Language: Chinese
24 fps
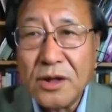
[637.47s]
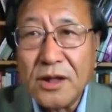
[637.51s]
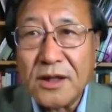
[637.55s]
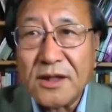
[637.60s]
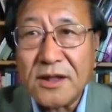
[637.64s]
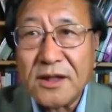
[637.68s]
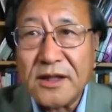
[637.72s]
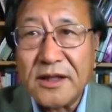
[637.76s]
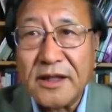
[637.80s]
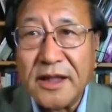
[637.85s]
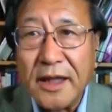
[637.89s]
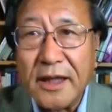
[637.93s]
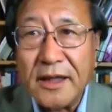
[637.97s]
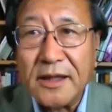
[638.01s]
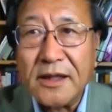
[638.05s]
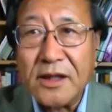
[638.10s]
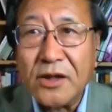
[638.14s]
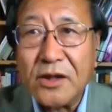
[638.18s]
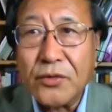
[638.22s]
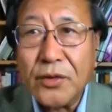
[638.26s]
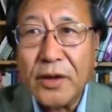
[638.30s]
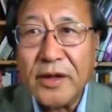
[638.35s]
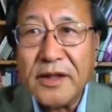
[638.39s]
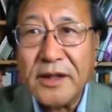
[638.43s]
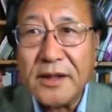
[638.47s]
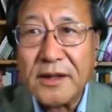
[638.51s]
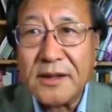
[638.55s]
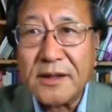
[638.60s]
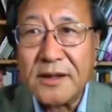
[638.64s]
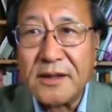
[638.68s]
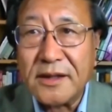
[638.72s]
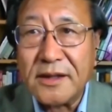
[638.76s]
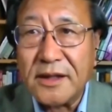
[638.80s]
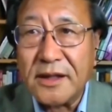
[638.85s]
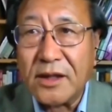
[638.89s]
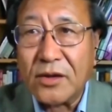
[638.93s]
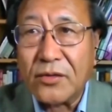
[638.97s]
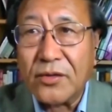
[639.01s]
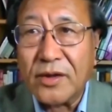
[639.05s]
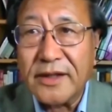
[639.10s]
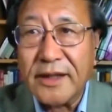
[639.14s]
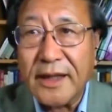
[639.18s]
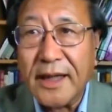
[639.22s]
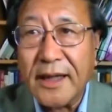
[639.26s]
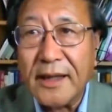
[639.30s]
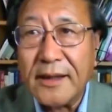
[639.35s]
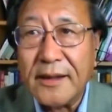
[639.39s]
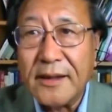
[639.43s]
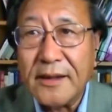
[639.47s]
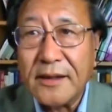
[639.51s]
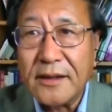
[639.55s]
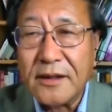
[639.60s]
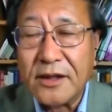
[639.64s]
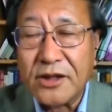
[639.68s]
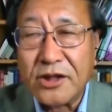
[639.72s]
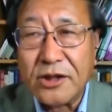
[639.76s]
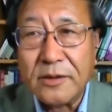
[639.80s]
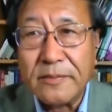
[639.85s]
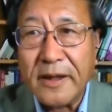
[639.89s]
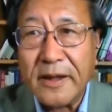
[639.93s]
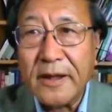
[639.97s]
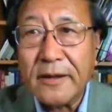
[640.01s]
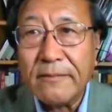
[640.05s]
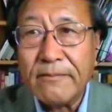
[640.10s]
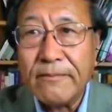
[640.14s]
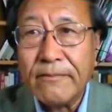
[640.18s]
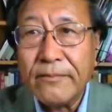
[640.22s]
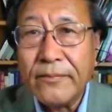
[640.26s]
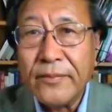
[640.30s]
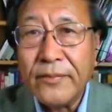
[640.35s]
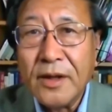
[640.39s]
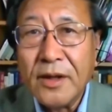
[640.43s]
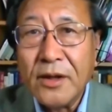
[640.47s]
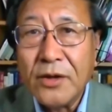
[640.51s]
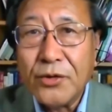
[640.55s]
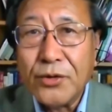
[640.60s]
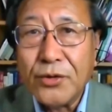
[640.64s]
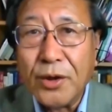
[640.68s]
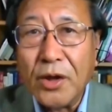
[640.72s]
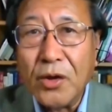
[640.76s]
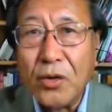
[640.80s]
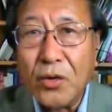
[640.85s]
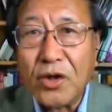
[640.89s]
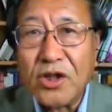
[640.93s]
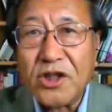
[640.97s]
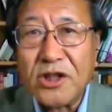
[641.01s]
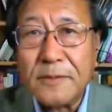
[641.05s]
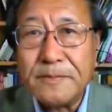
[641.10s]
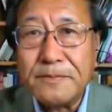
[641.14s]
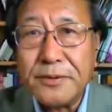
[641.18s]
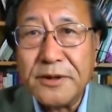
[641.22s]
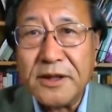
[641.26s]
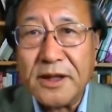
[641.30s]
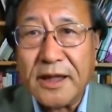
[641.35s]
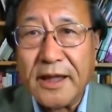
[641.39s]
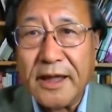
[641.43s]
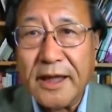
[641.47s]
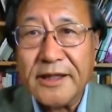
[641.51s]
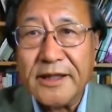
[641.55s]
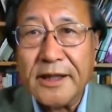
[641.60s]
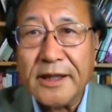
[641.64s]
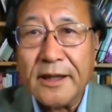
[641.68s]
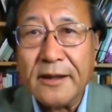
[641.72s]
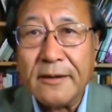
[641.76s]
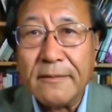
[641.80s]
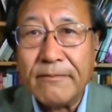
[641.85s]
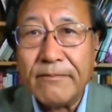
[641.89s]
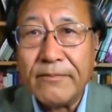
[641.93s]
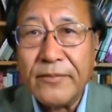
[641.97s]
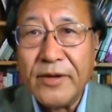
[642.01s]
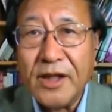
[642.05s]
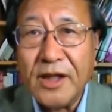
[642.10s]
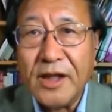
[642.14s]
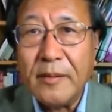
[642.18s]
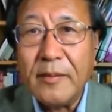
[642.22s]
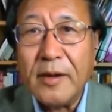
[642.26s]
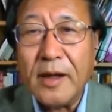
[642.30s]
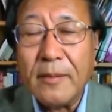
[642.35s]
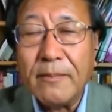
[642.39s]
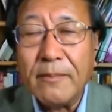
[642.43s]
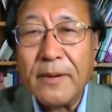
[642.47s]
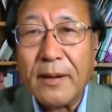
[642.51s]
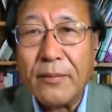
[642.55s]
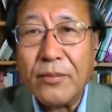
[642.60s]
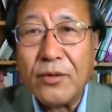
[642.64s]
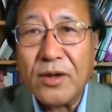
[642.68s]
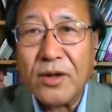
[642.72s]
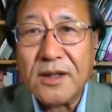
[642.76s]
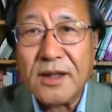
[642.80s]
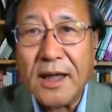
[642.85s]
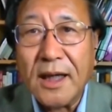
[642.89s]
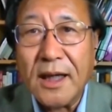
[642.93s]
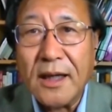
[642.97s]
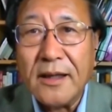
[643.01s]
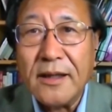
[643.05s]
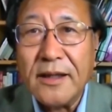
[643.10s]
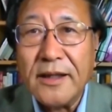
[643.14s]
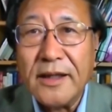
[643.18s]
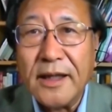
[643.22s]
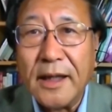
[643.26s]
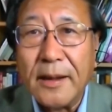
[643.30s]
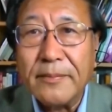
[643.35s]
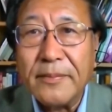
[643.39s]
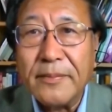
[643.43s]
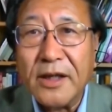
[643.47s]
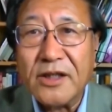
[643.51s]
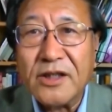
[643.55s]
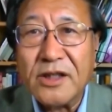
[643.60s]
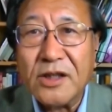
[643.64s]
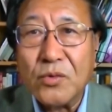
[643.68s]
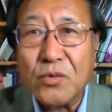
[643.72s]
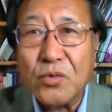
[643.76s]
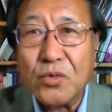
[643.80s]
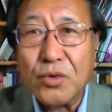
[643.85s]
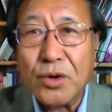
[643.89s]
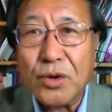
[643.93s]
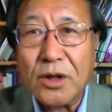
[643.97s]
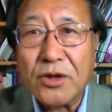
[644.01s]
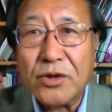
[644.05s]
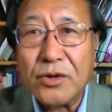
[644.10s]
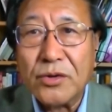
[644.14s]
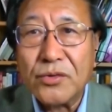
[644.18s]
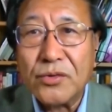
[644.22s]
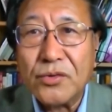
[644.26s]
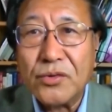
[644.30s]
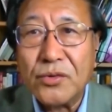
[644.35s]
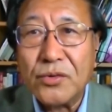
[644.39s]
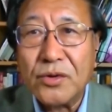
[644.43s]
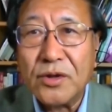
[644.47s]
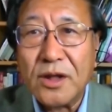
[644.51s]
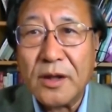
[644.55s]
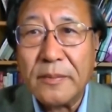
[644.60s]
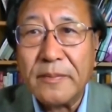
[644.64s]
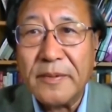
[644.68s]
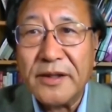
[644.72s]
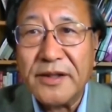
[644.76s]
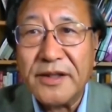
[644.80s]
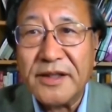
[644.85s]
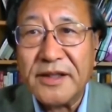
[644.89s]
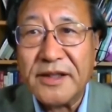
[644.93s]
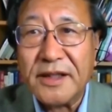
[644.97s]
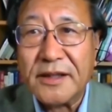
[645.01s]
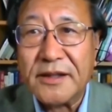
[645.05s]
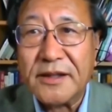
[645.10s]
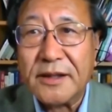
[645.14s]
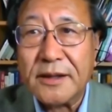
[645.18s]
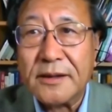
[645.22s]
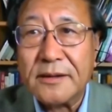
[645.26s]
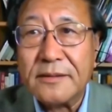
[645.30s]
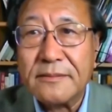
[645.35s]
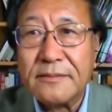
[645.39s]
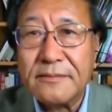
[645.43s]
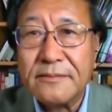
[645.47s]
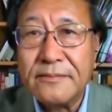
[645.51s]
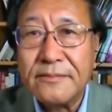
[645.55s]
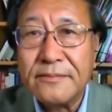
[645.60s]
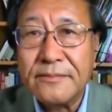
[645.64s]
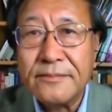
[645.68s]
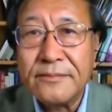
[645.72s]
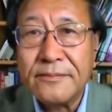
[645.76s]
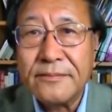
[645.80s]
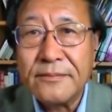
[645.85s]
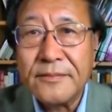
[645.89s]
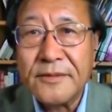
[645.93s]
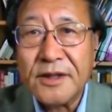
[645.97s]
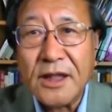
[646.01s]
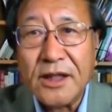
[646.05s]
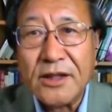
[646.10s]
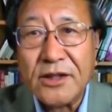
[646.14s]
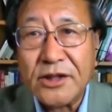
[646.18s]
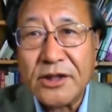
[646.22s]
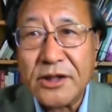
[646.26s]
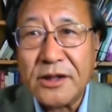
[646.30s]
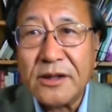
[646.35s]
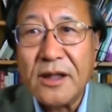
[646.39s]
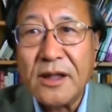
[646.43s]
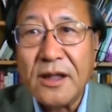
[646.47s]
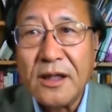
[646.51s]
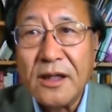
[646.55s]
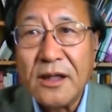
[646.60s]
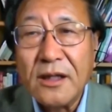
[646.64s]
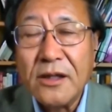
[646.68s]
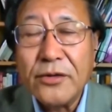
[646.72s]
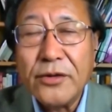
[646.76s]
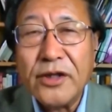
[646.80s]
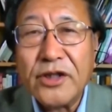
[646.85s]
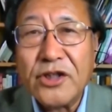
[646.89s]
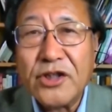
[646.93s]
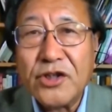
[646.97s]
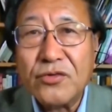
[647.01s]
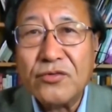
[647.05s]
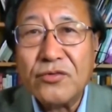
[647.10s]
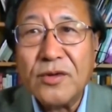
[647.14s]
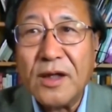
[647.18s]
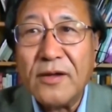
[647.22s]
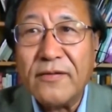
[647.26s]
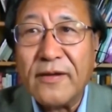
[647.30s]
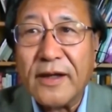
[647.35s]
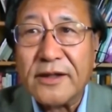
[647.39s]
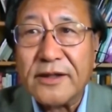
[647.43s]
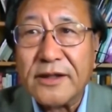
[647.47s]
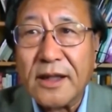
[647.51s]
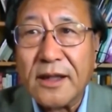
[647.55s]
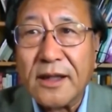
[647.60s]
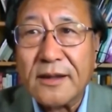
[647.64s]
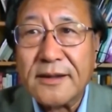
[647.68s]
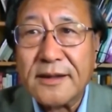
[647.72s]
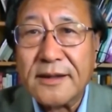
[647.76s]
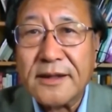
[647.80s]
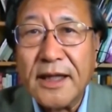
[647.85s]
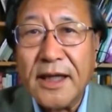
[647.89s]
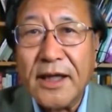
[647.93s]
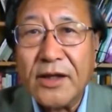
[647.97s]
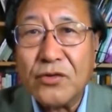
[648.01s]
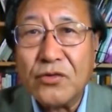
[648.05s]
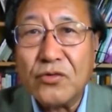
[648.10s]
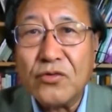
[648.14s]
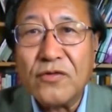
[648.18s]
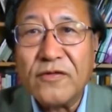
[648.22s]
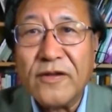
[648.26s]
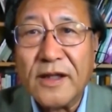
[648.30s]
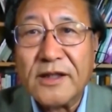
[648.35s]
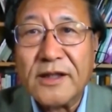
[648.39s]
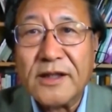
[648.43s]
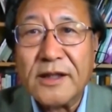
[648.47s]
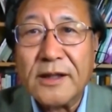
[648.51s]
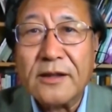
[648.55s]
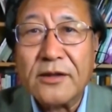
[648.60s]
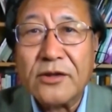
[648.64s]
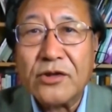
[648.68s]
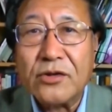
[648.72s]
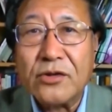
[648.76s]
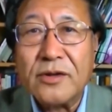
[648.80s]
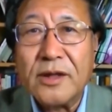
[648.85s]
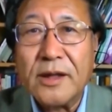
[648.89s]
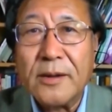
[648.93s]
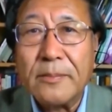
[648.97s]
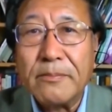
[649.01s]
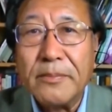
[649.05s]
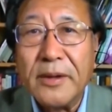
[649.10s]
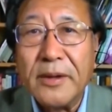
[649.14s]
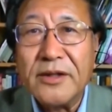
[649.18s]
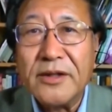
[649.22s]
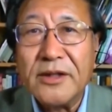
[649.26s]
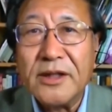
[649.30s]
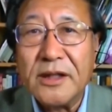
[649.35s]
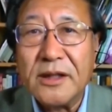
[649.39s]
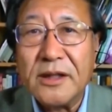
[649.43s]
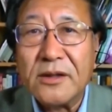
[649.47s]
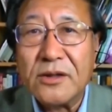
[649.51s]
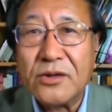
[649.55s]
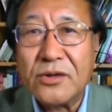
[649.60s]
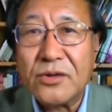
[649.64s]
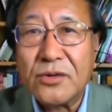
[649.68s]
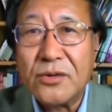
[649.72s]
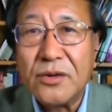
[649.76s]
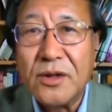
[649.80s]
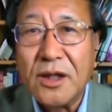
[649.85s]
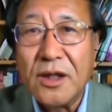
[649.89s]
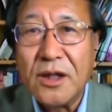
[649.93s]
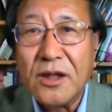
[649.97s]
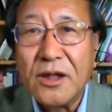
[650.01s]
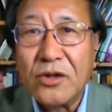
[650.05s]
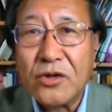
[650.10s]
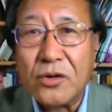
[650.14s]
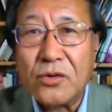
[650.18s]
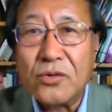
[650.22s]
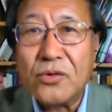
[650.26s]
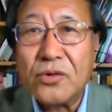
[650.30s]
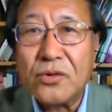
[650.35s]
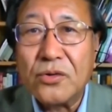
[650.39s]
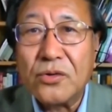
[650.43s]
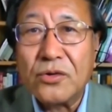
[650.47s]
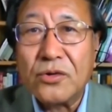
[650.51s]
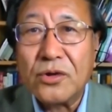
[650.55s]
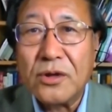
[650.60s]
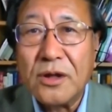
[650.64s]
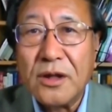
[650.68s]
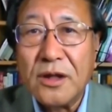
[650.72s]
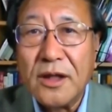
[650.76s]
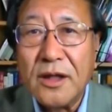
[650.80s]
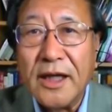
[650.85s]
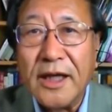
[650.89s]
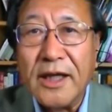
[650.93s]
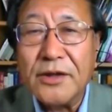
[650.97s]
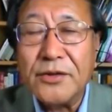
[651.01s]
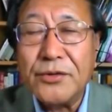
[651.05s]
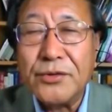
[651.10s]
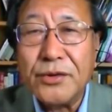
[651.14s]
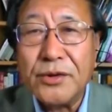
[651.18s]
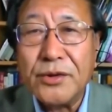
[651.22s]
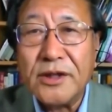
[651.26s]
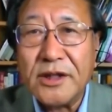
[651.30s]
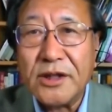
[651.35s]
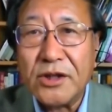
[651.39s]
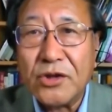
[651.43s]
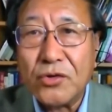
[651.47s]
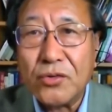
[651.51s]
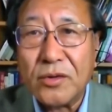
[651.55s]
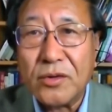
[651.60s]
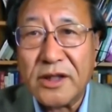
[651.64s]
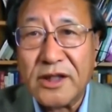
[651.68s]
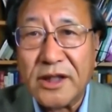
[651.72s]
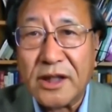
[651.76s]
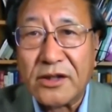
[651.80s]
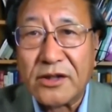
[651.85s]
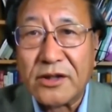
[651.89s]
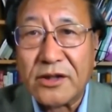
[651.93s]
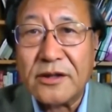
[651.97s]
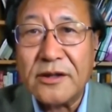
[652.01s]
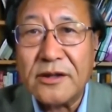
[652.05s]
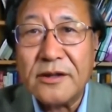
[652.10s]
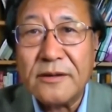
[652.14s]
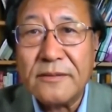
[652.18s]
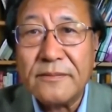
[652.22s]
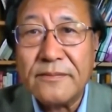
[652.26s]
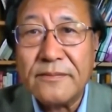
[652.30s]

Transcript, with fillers: 自严格规定自己的国家的士兵巡逻时不得开枪，以免把摩擦演变成武装冲突或者边界战争。但是六月十五号晚上再度发生中印边境冲突。连续数个小时，